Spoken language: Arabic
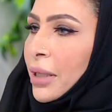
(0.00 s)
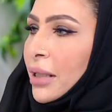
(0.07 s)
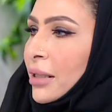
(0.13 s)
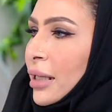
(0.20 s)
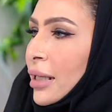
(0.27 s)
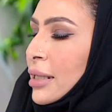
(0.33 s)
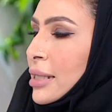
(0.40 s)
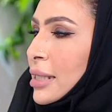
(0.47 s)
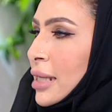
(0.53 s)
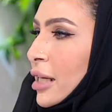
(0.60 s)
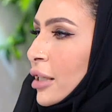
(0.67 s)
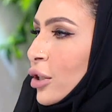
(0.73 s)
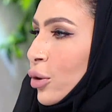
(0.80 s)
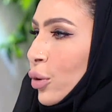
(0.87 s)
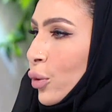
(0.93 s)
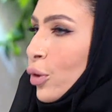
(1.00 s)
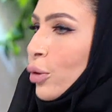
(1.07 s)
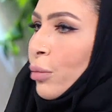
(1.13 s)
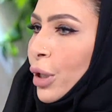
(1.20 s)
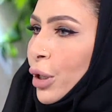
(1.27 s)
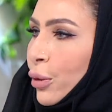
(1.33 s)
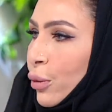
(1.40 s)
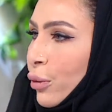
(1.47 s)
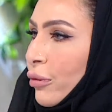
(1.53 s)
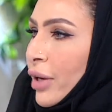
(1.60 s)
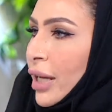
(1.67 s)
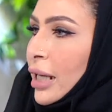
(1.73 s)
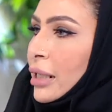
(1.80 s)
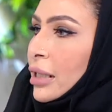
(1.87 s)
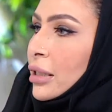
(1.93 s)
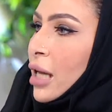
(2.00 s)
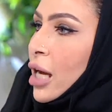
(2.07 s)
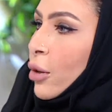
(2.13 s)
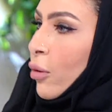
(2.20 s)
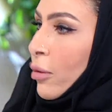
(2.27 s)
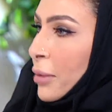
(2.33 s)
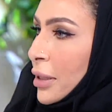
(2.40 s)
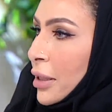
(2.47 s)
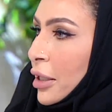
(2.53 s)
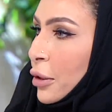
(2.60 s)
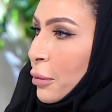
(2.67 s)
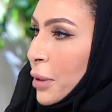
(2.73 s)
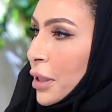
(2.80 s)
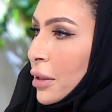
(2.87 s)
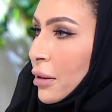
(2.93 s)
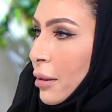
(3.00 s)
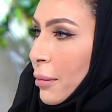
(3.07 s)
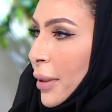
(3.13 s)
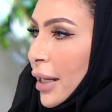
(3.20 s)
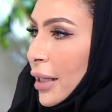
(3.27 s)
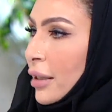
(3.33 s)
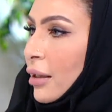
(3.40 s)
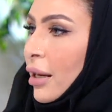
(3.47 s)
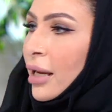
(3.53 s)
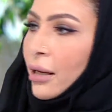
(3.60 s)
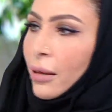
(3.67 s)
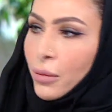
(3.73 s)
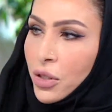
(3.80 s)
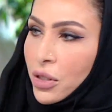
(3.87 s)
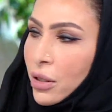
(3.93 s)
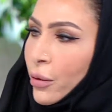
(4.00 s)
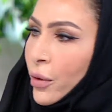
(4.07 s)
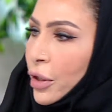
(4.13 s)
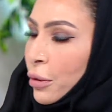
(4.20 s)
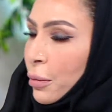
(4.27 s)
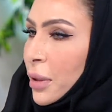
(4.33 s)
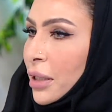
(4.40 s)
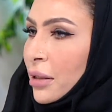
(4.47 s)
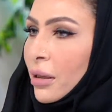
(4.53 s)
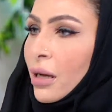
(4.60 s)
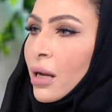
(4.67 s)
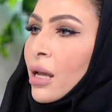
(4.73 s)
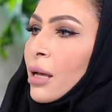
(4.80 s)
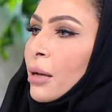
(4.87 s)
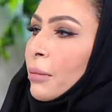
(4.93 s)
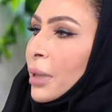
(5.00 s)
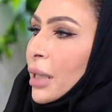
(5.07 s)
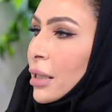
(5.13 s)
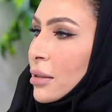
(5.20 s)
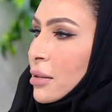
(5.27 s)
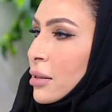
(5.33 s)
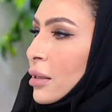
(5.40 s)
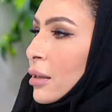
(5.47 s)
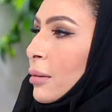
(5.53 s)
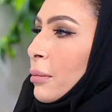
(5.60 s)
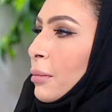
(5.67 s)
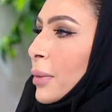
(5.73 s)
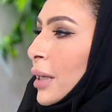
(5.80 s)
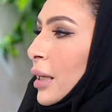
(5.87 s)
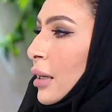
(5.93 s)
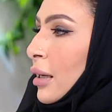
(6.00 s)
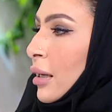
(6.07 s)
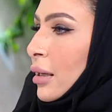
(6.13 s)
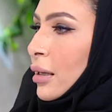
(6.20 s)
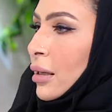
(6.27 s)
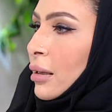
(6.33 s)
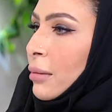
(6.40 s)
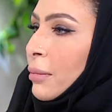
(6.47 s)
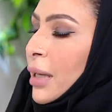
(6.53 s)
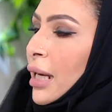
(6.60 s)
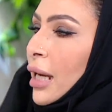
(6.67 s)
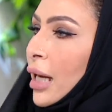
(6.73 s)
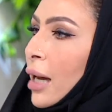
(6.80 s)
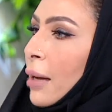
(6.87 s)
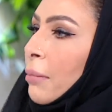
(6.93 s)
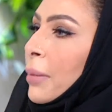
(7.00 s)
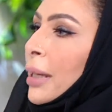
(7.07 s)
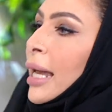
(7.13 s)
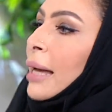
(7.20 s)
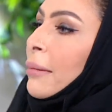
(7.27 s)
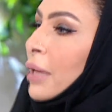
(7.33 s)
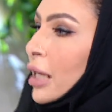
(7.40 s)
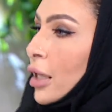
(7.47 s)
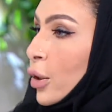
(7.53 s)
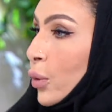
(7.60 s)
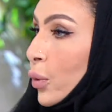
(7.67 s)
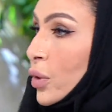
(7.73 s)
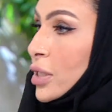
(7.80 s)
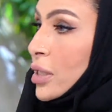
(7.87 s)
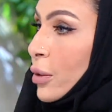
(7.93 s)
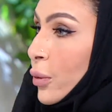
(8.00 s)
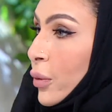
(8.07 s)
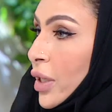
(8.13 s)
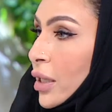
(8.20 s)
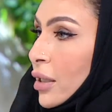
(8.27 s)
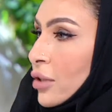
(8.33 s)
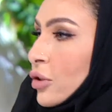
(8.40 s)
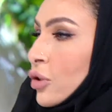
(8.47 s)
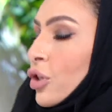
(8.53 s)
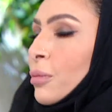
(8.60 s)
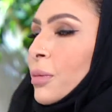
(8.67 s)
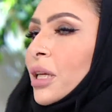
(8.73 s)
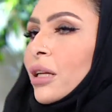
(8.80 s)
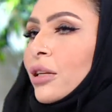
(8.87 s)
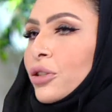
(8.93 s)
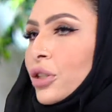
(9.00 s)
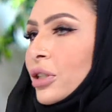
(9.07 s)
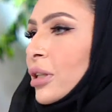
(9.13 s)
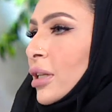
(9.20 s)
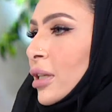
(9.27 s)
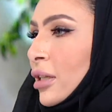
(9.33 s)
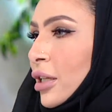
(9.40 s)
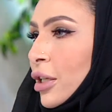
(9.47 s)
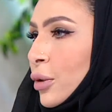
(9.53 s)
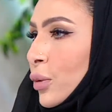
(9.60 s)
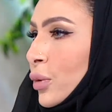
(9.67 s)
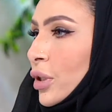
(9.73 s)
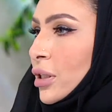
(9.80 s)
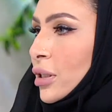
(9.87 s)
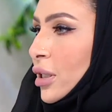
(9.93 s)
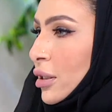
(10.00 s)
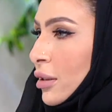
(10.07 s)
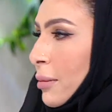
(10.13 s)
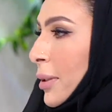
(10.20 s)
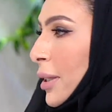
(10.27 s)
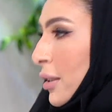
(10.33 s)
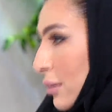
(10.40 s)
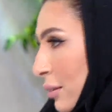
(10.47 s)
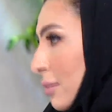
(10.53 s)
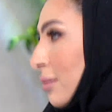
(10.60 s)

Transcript: ان الانسان يكون معروف على نطاق ومدى كبير طبعا على مستوى كبير بالاسم باللقب بالعمل اللي هو يسويه، جميل جدا انه يكون عندك طبعا